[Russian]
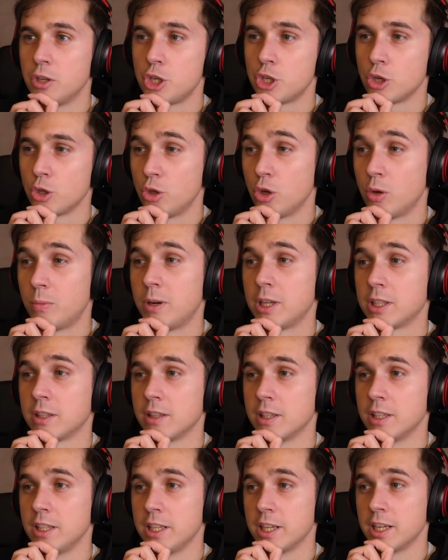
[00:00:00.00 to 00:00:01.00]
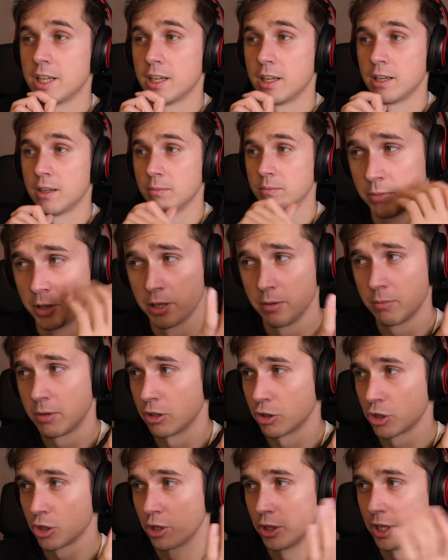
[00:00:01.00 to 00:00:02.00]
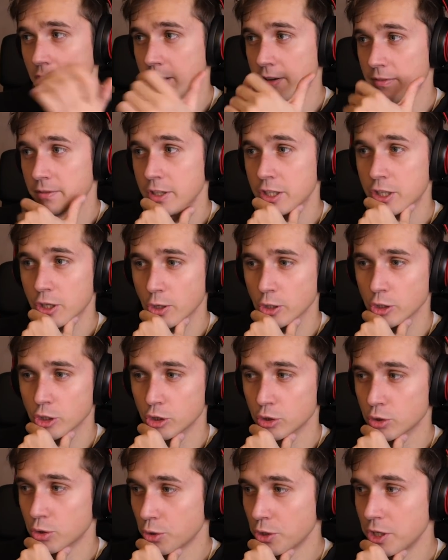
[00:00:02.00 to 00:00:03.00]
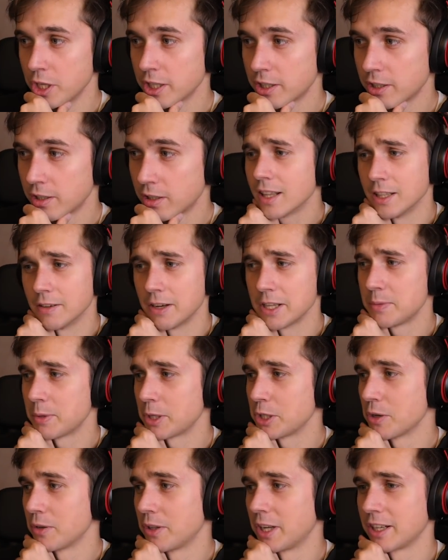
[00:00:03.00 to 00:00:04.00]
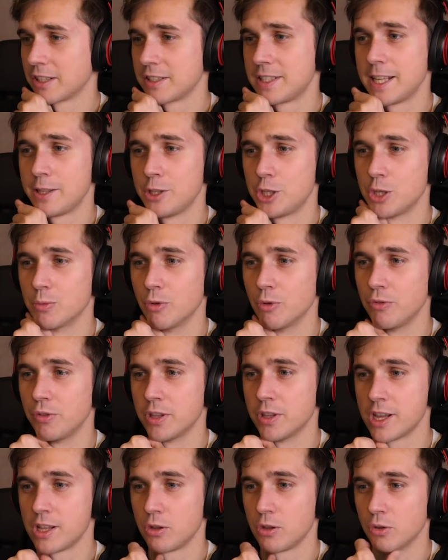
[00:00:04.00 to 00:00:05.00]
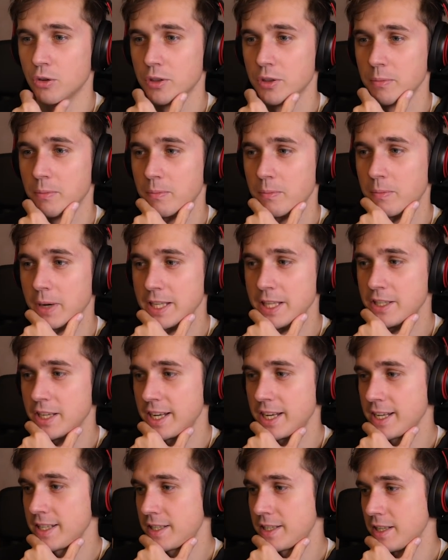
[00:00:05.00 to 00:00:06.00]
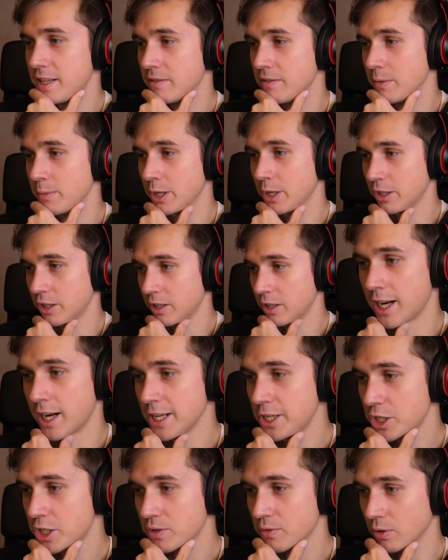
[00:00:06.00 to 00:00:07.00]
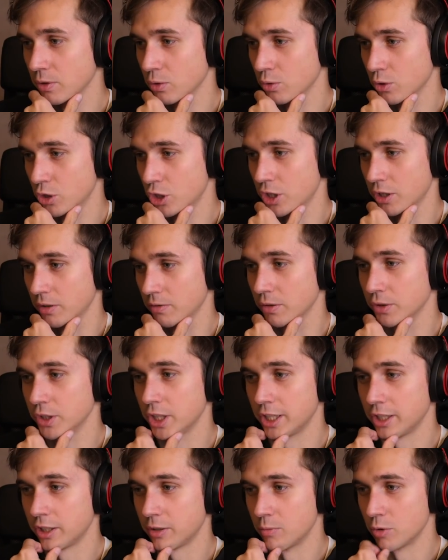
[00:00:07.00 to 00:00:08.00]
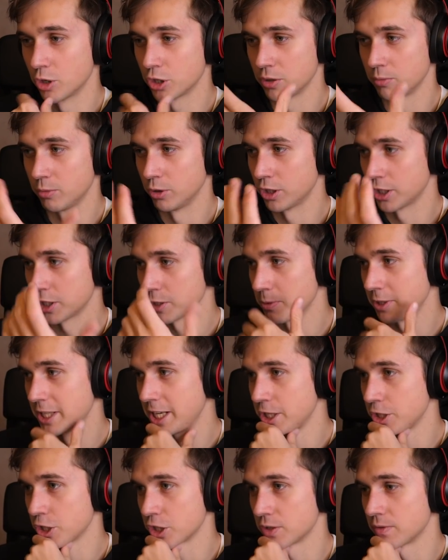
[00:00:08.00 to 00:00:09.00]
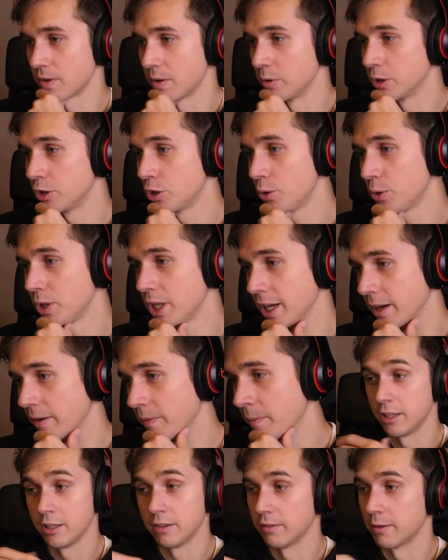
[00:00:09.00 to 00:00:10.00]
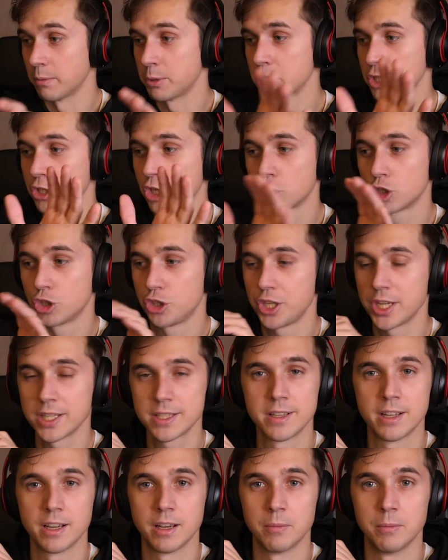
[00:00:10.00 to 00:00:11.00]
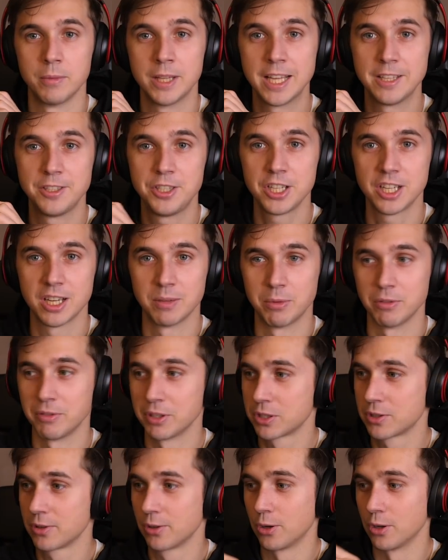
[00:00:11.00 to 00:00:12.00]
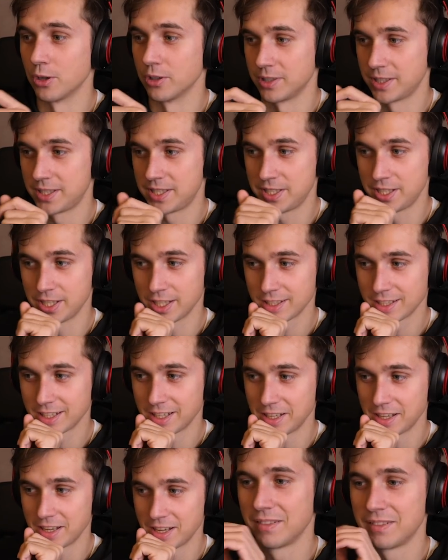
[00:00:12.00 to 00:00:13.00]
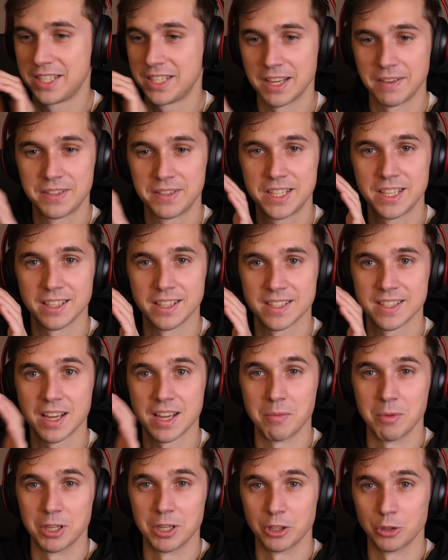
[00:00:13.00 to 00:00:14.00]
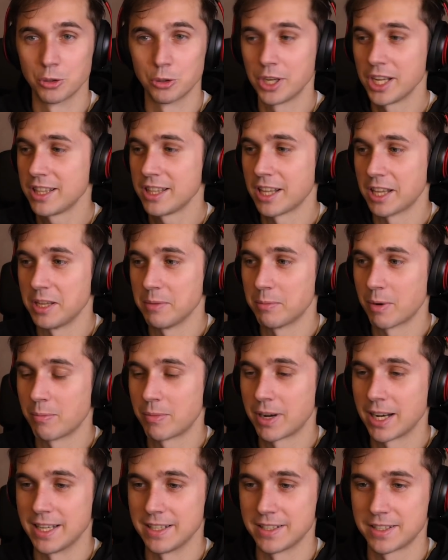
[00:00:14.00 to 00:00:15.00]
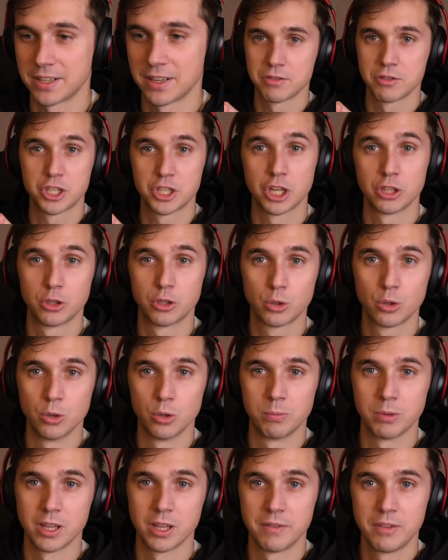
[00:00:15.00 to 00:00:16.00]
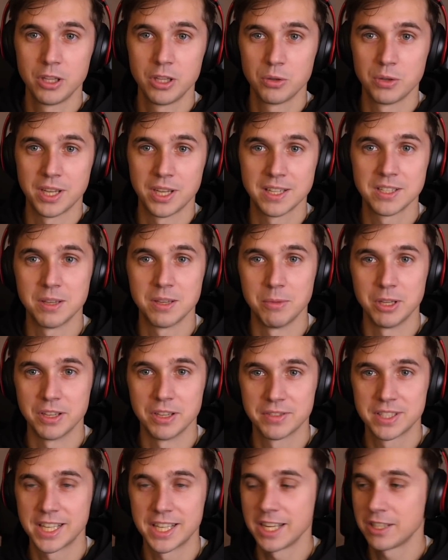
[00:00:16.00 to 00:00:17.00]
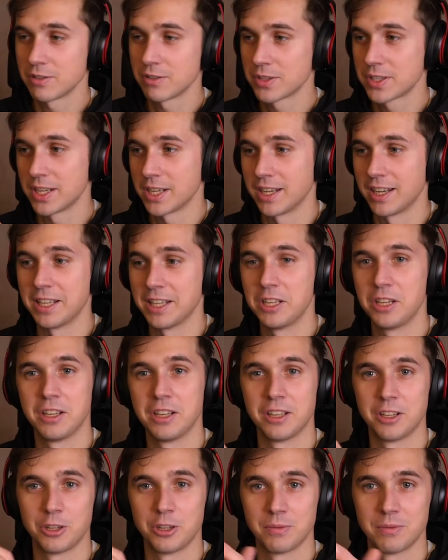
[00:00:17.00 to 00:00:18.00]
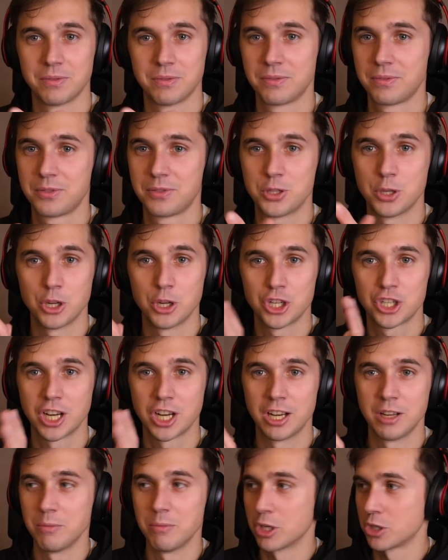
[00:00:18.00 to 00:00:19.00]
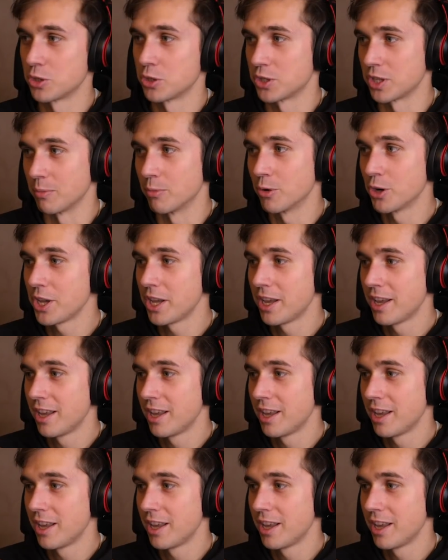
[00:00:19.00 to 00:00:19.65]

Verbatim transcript: Еще до батла я понимал, что я выиграю этот турнир. Давайте перейдем, наверное, к следующему финалу. Он поинтереснее. Во-первых, качество лучше. Во-вторых, можно будет рассмотреть сейчас с вами трюки. И вообще скажу честно, мне дико повезло с сеткой. Все-все самые конкуренты, они попались в совершенно другую половину. Я с ними не встретился. Они все решали между собой.